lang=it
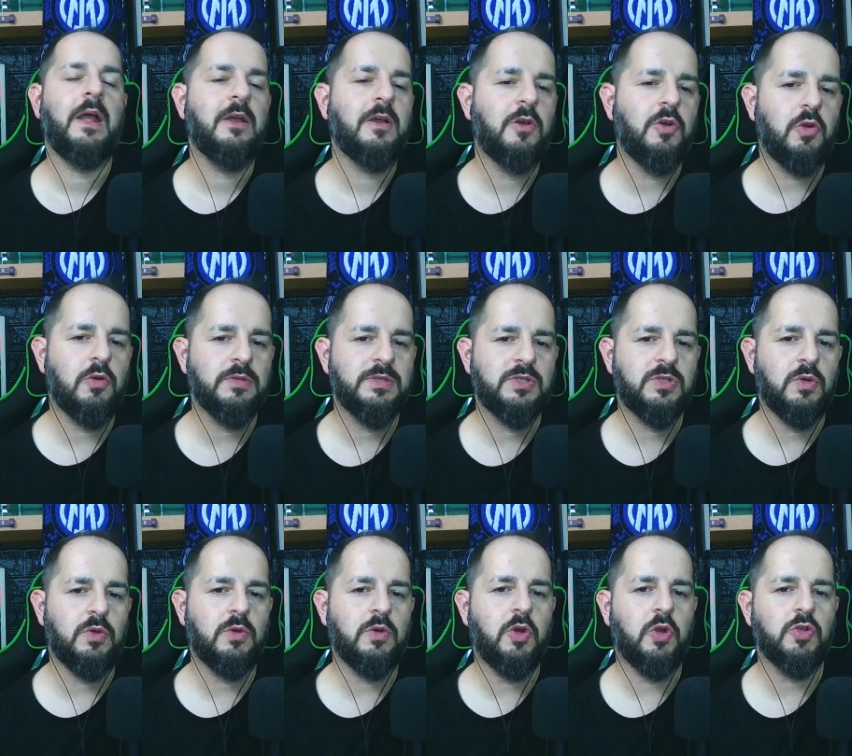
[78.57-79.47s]

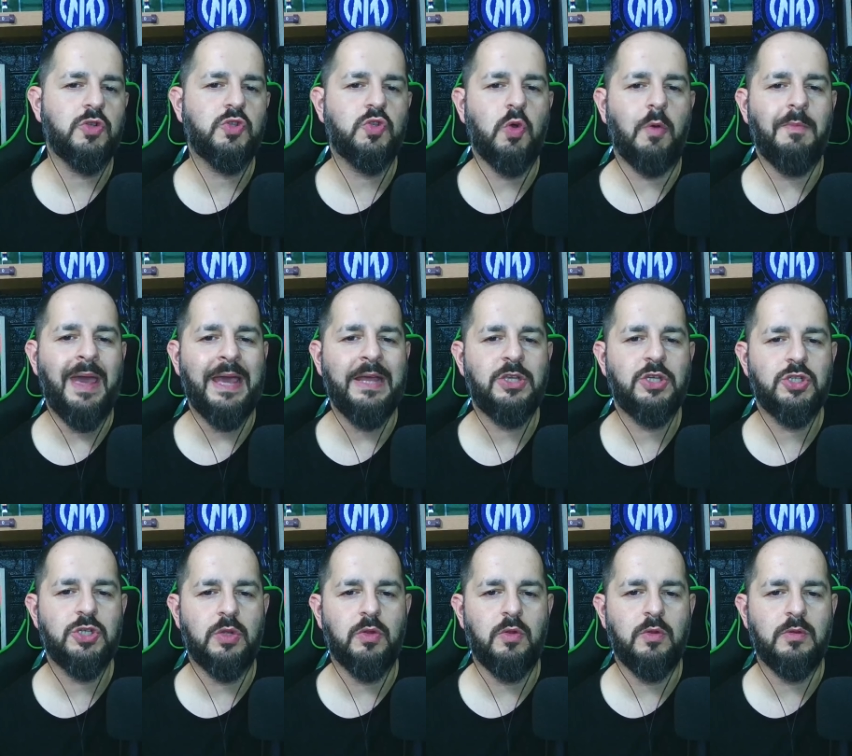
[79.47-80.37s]
grosso, grosso
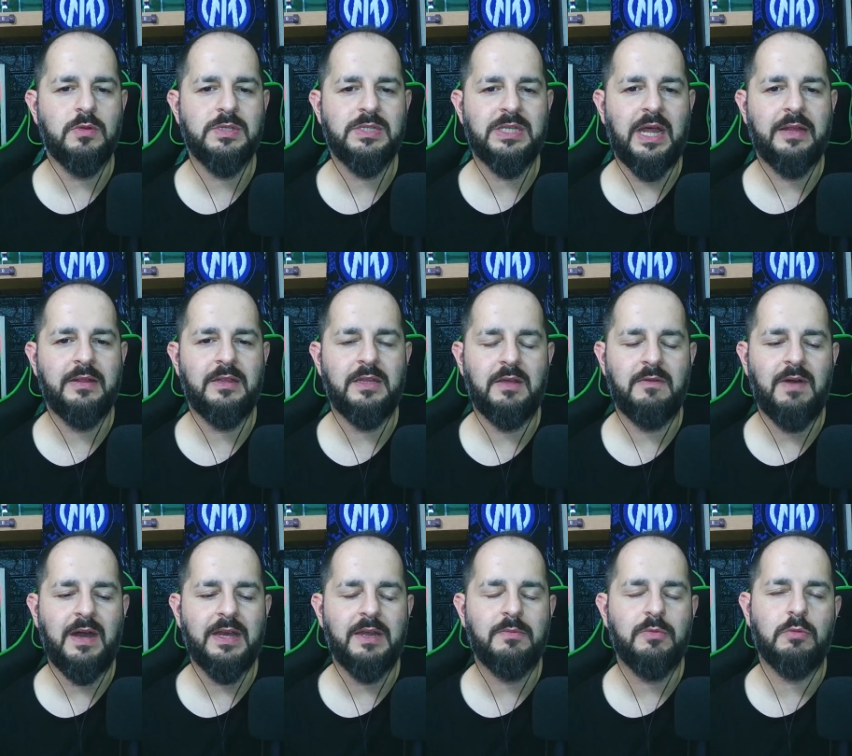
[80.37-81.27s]
match, nonostante i
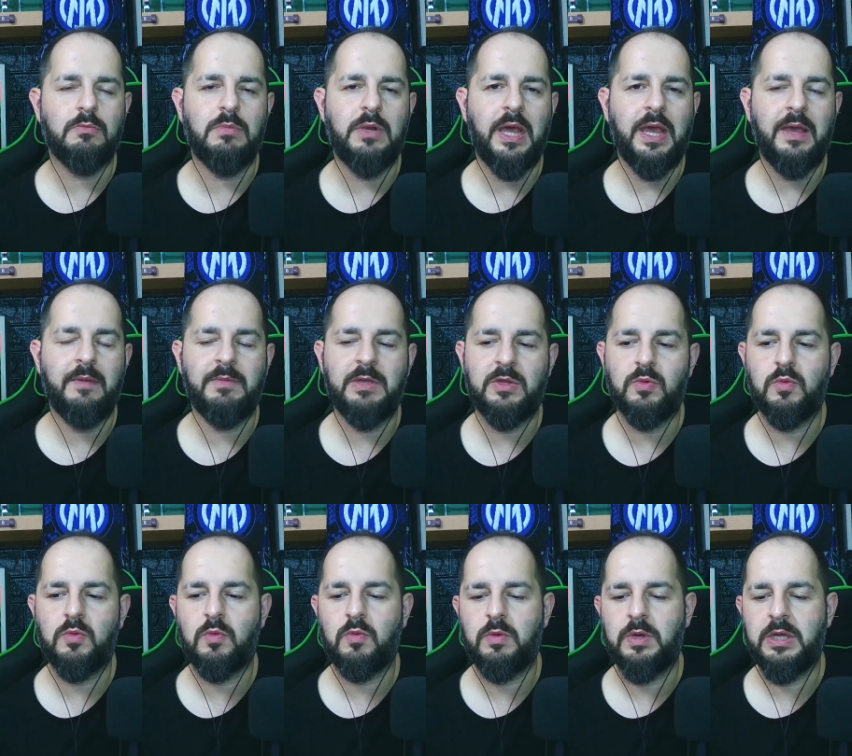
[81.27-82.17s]
vari problemi,
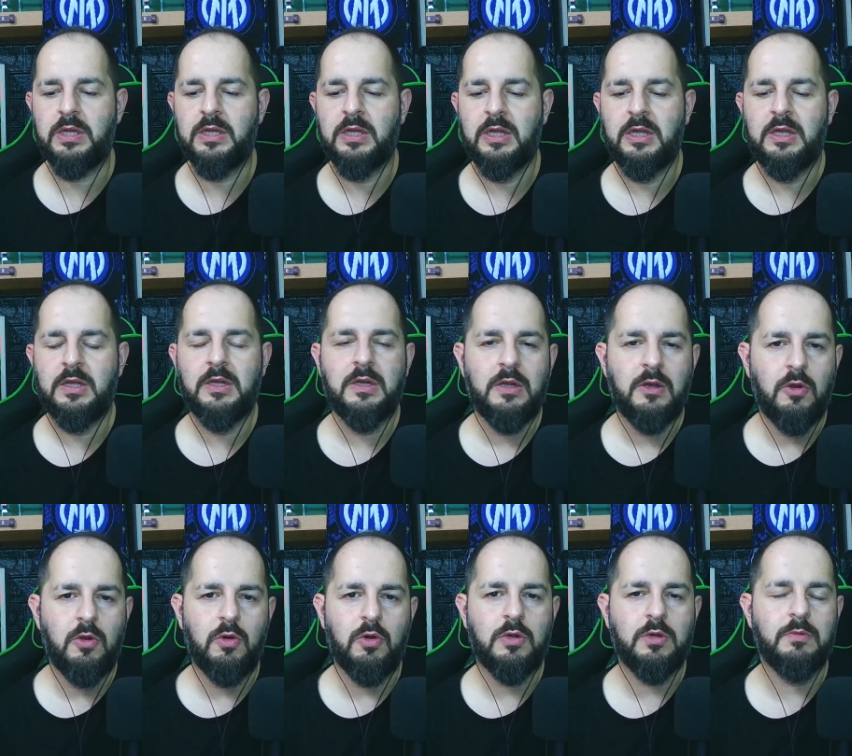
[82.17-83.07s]
dunque
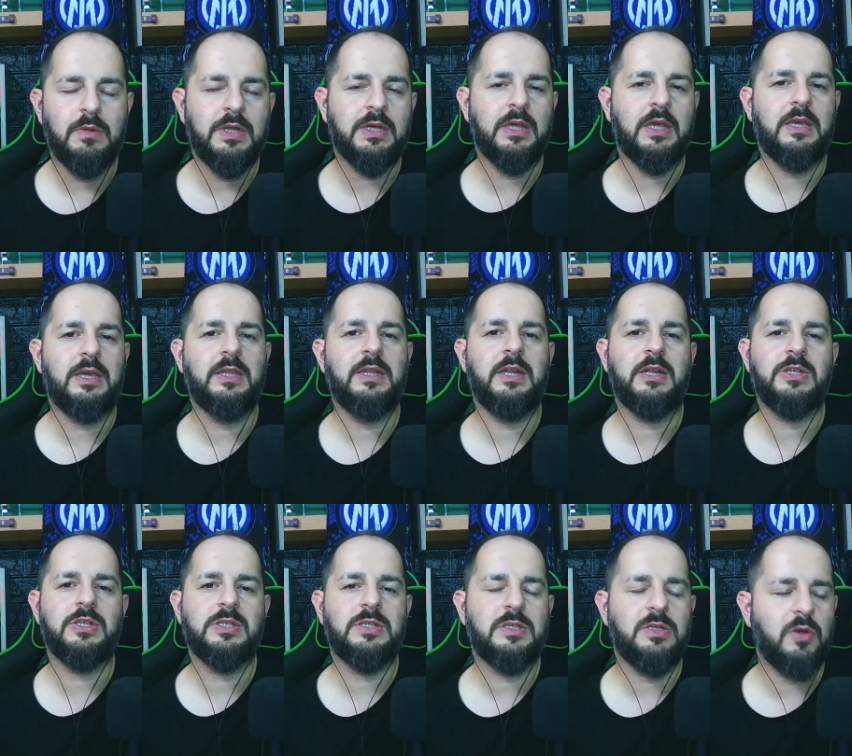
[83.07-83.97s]
Lockman che chiede la
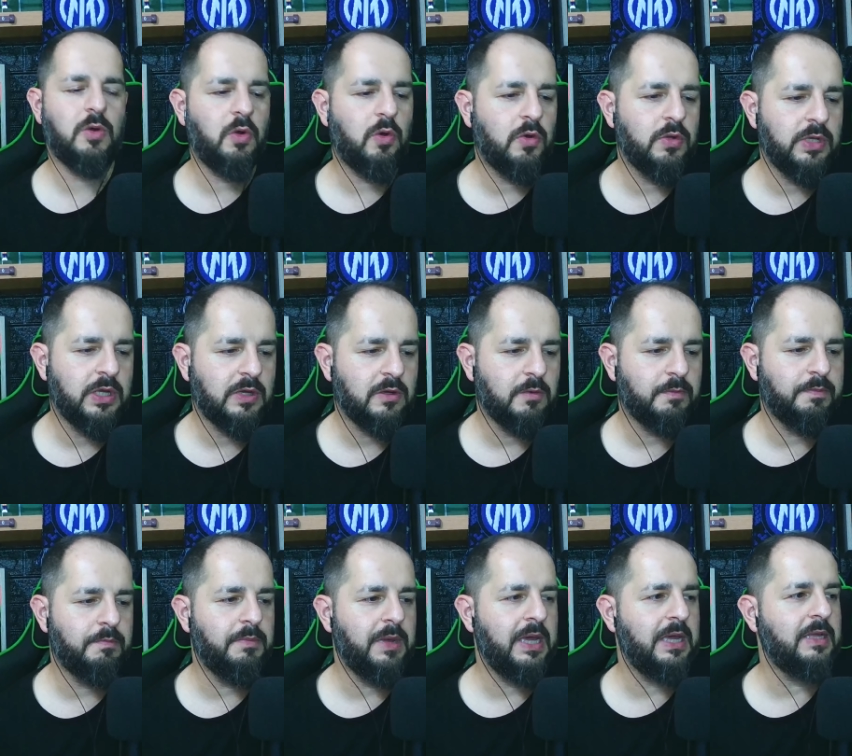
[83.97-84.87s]
cessione, Cop
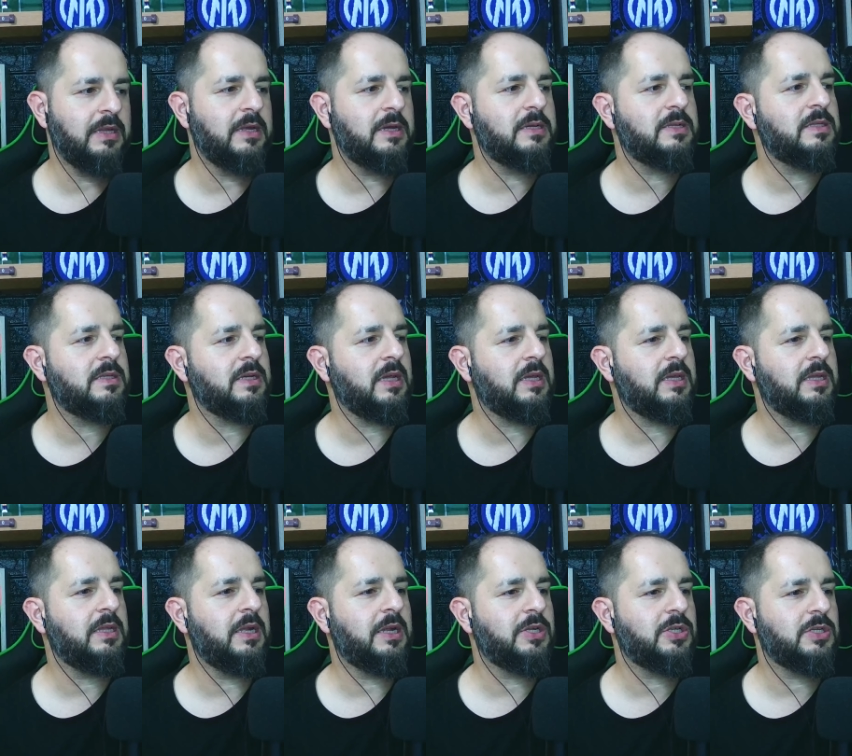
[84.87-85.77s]
Mainers che
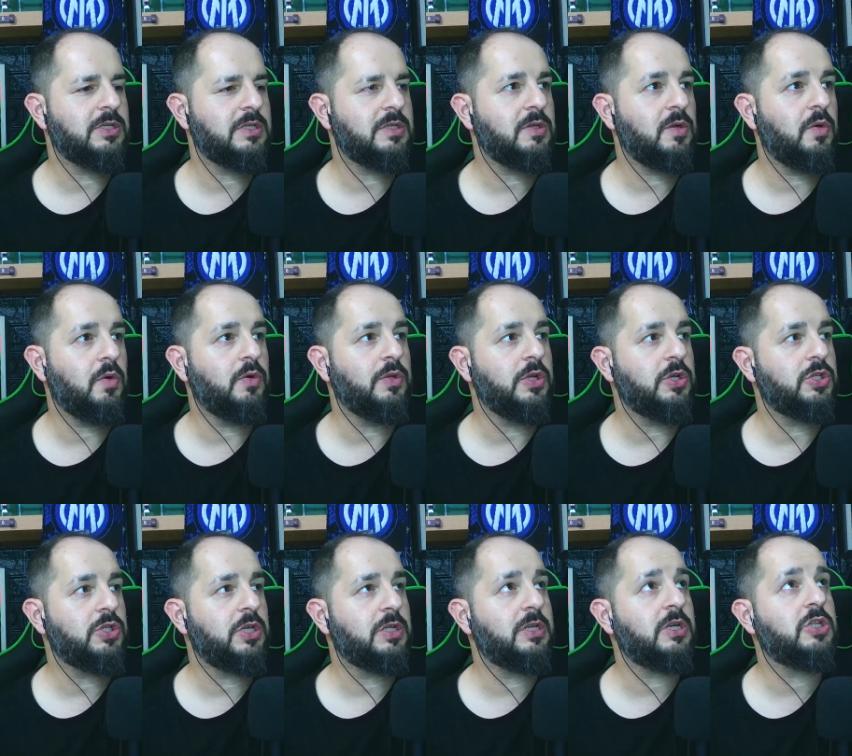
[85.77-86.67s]
chiede la cessione,
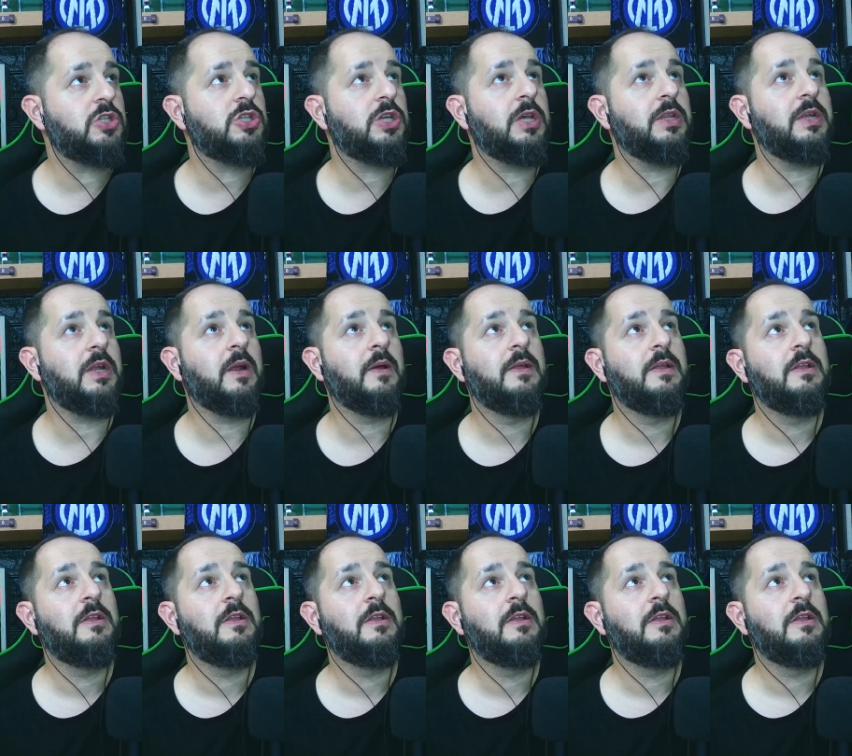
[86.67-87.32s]
eccetera, eccetera.